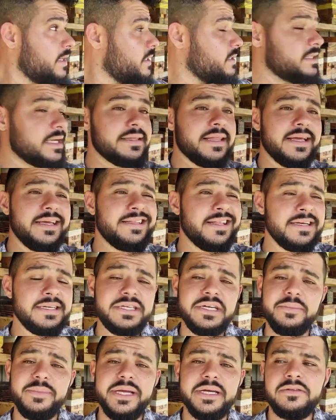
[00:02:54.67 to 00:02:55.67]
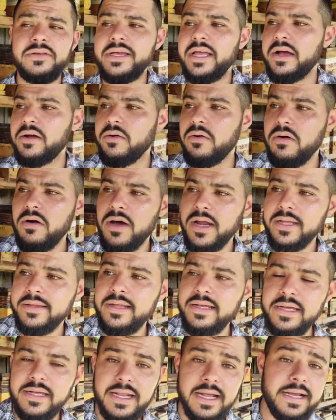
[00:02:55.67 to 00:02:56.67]
Jataí está enxameando aqui agora,
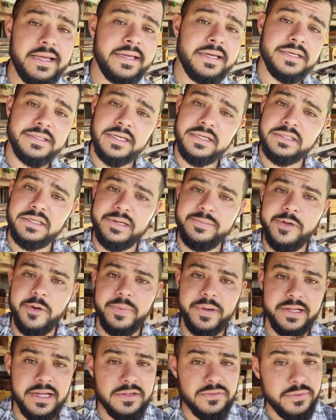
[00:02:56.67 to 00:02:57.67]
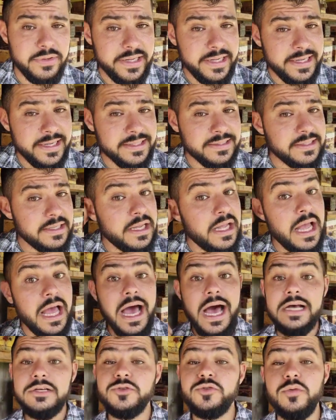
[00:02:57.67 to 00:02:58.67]
tem Iraí que já enxameou para a natureza,
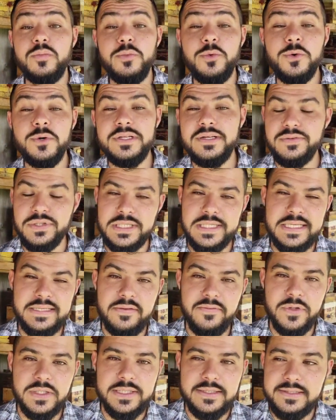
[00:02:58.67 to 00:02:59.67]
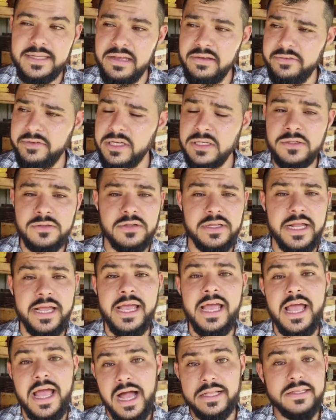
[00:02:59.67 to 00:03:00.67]
as tubunas vocês, têm visto, né?
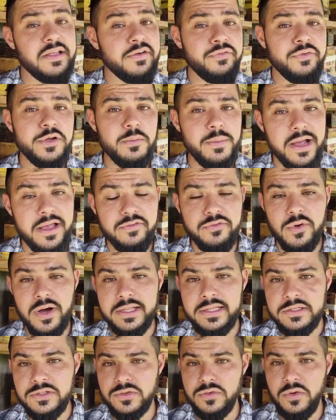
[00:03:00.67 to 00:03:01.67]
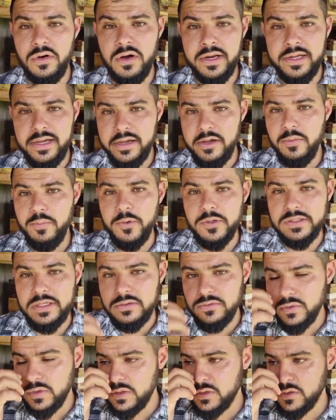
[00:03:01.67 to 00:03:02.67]
Até foi uma revoada histórica que eu postei nos